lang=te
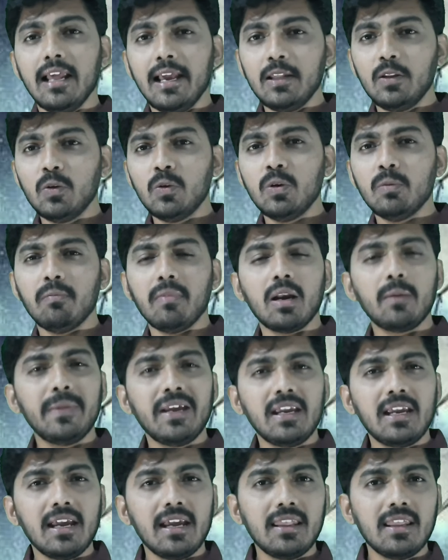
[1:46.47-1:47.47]
లేదు మనం
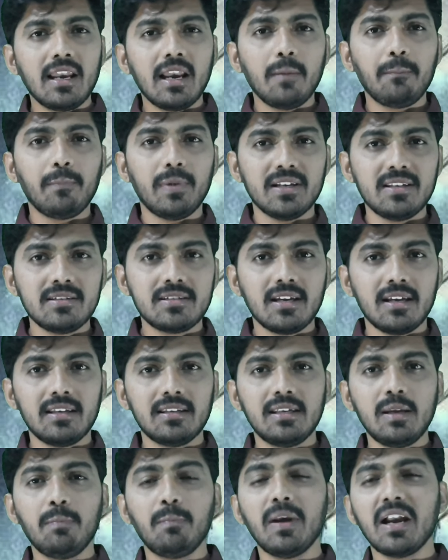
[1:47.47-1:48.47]
ఇంకేదన్నా పని
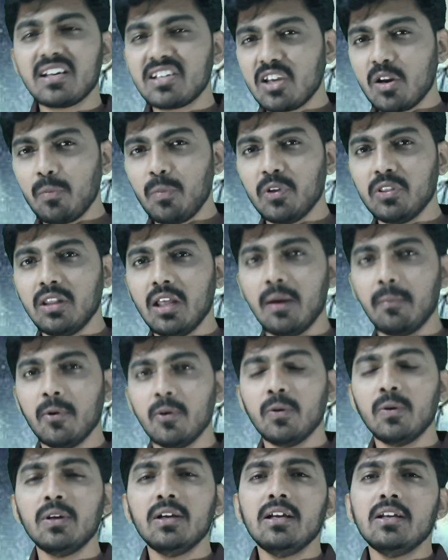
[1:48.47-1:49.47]
చేసి ప్లెజర్
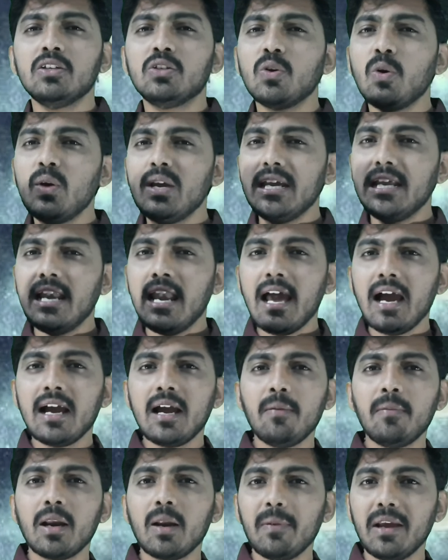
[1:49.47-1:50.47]
పొందామో సో
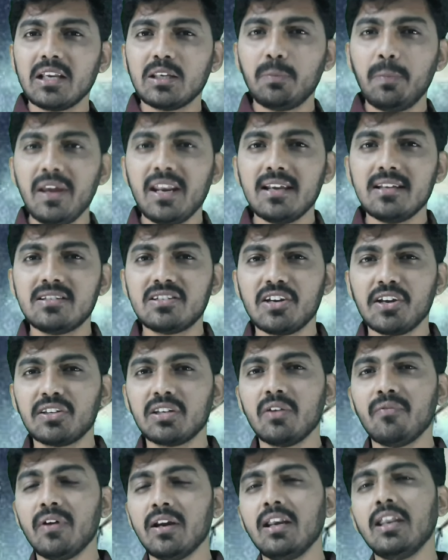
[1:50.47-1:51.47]
ఇలాగ మనం ఎక్స్పీరియన్స్
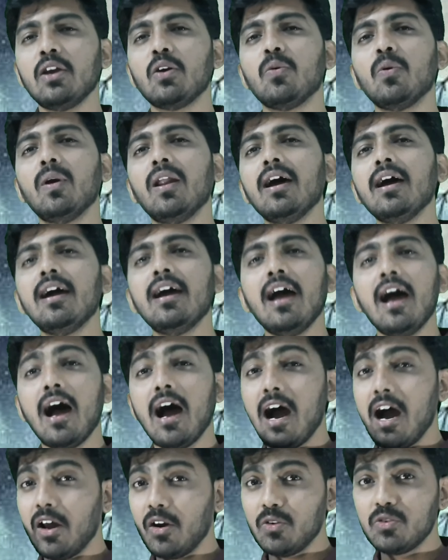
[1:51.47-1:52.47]
చేసినవన్నీ కూడా
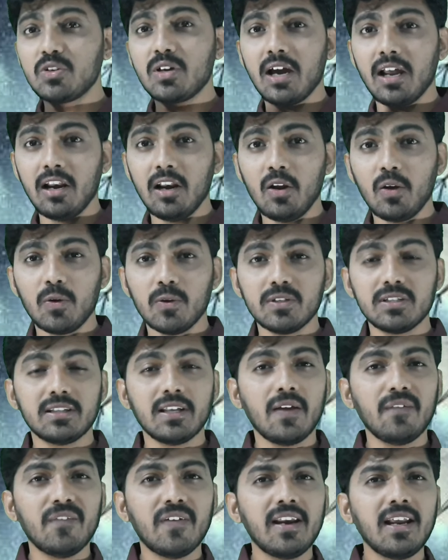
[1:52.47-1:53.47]
ఆ రోజు కళ్ళలోకి
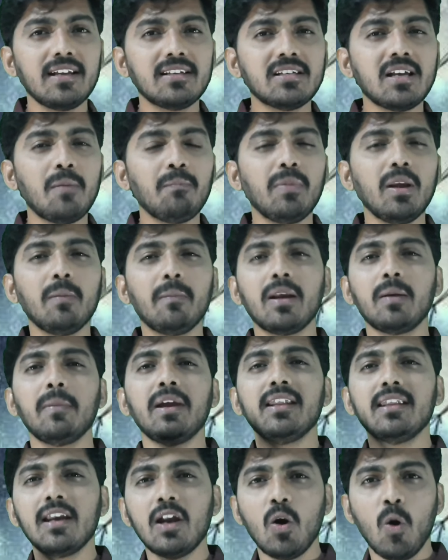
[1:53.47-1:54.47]
వస్తాయి ఫర్ ఎగ్జాంపుల్ మనం
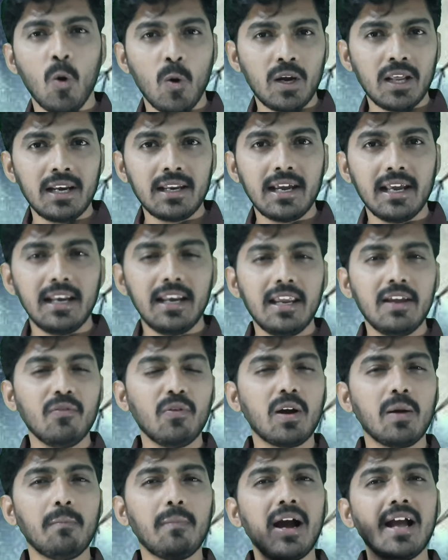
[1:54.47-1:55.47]
ఏదైనా హోటల్కి వెళ్ళి
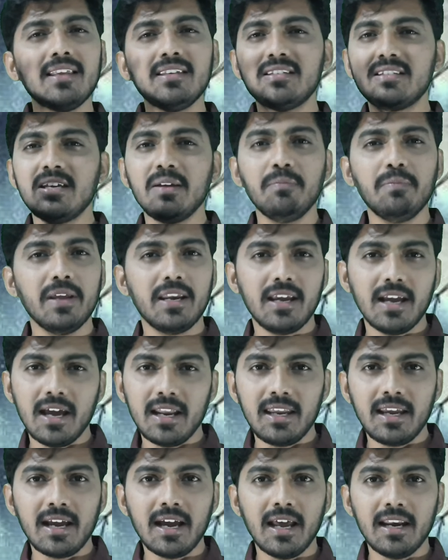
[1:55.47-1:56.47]
ఒక మంచి
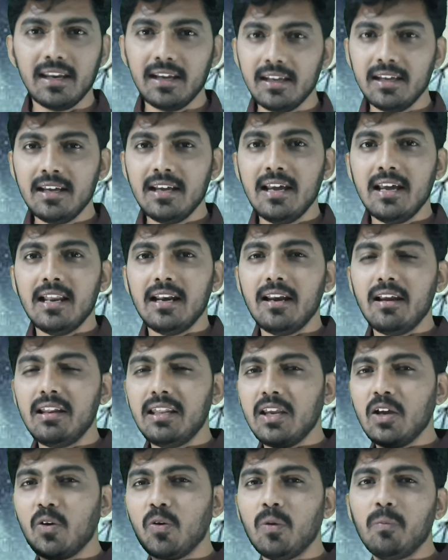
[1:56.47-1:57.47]
బిర్యానీ కానీ
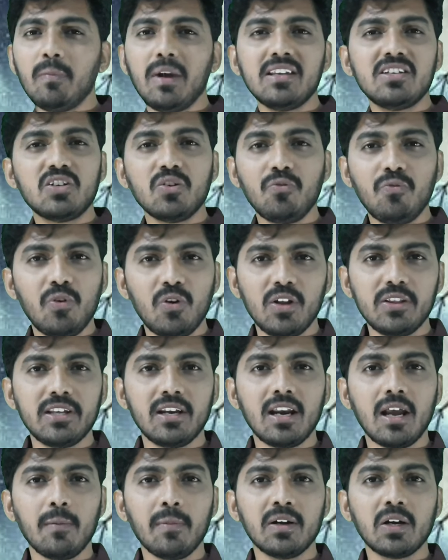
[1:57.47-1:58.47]
లేదు ఇంకో మంచి ఫుడ్
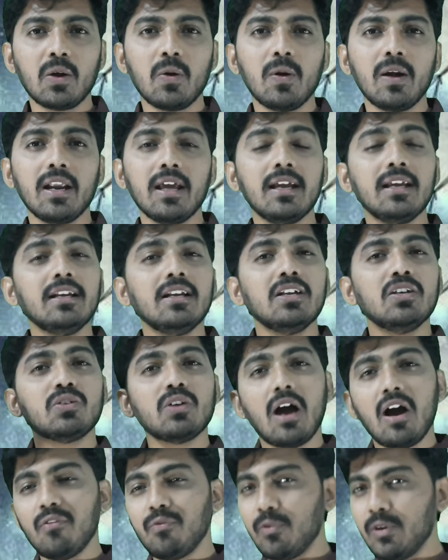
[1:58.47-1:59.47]
తిన్నామనుకోండి
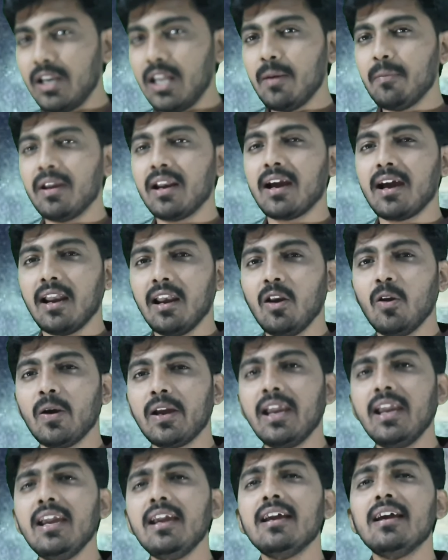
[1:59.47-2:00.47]
సో ఆ ఫుడ్డే మన
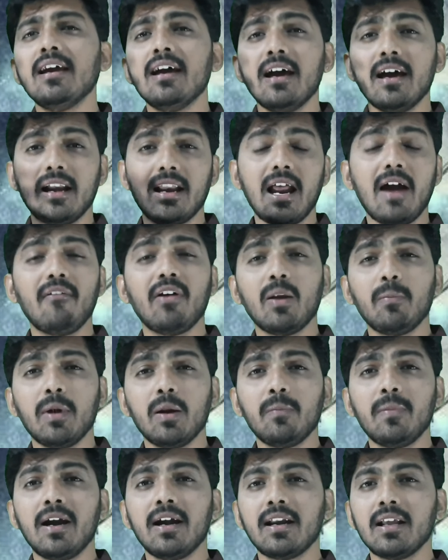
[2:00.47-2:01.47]
కళ్ళలోకి రావడం
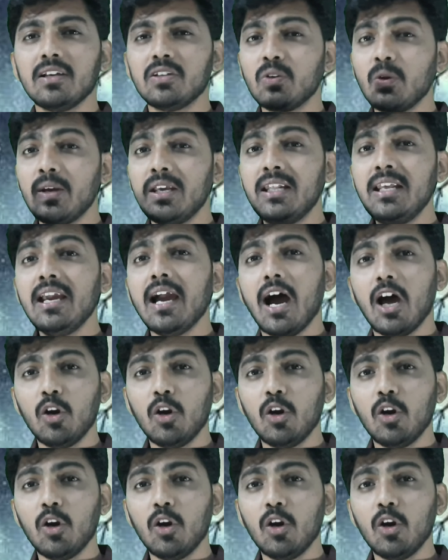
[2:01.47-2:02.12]
అనమాట సో ఇది